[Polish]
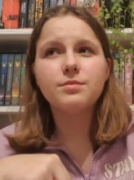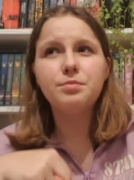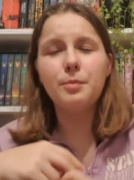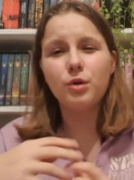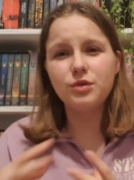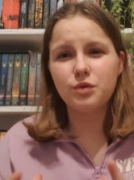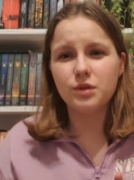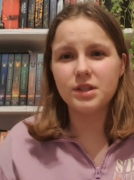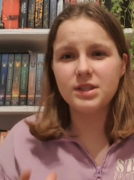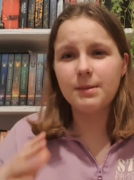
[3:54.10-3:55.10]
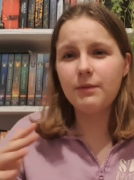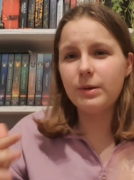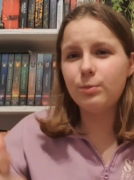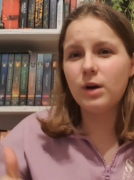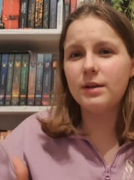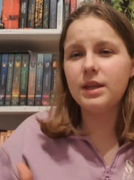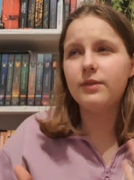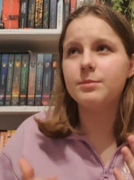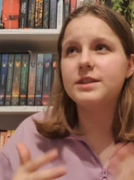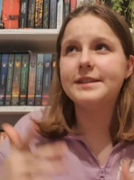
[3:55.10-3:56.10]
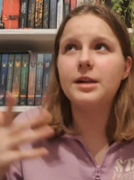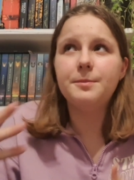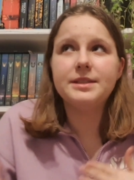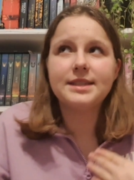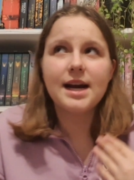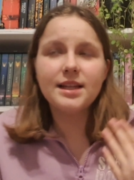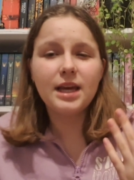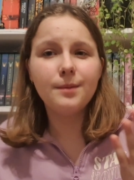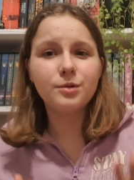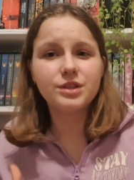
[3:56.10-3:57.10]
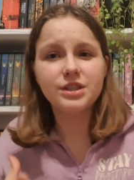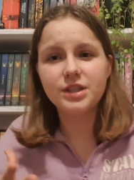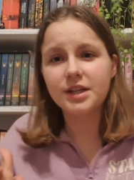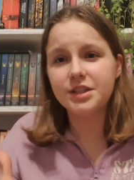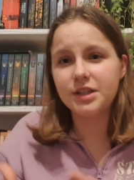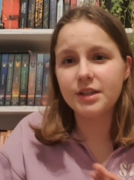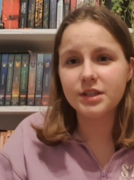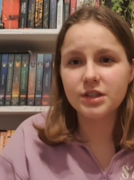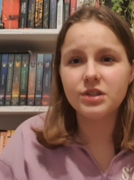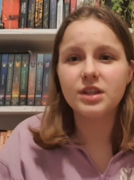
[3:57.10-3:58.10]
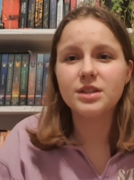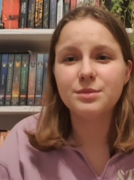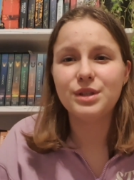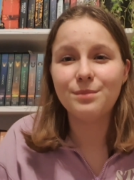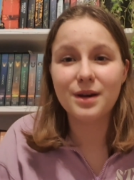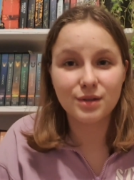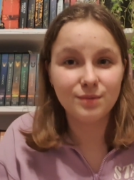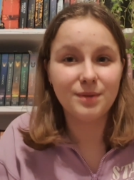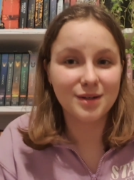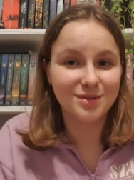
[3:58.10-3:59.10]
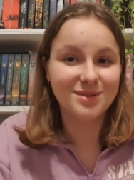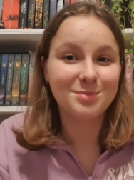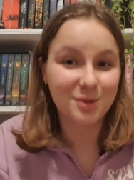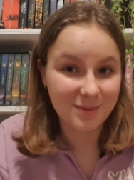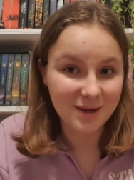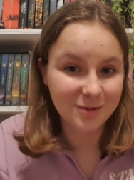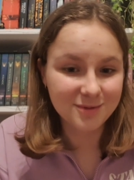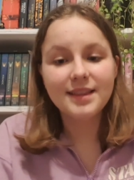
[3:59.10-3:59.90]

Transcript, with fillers: po prostu też sama fabuła, nie wiem, styl pisania i może jeszcze jakieś inne rzeczy też mi się bardzo, bardzo spodobają.